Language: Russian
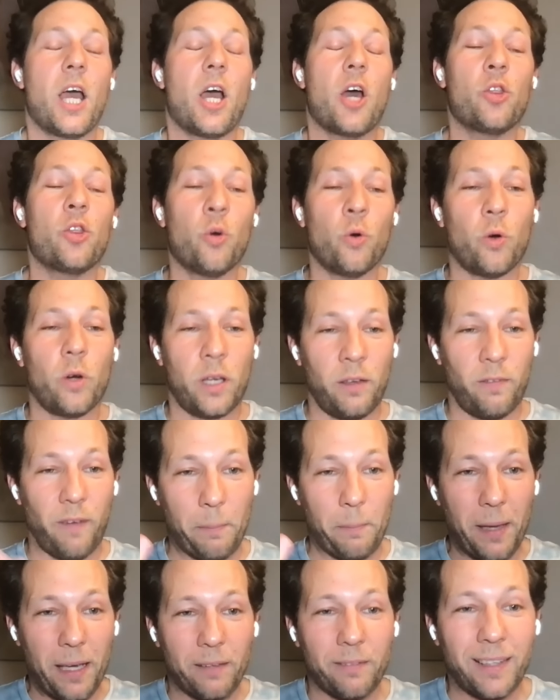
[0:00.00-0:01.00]
Ну, и,
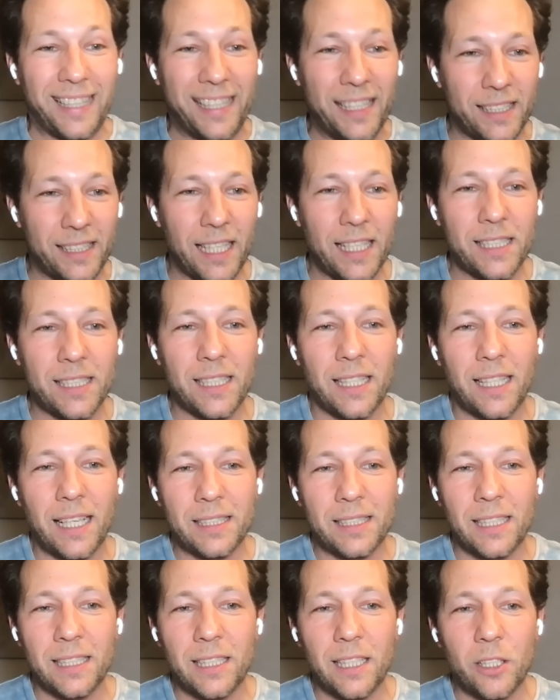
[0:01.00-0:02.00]
во-первых, естественно,
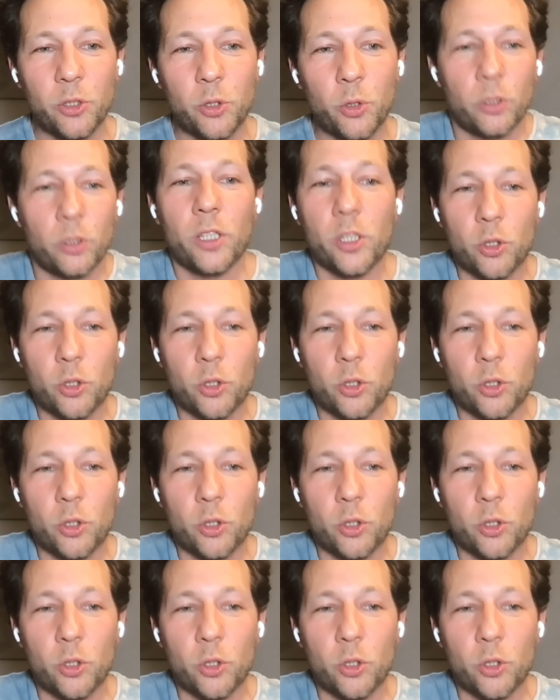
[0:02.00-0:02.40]
нас интересует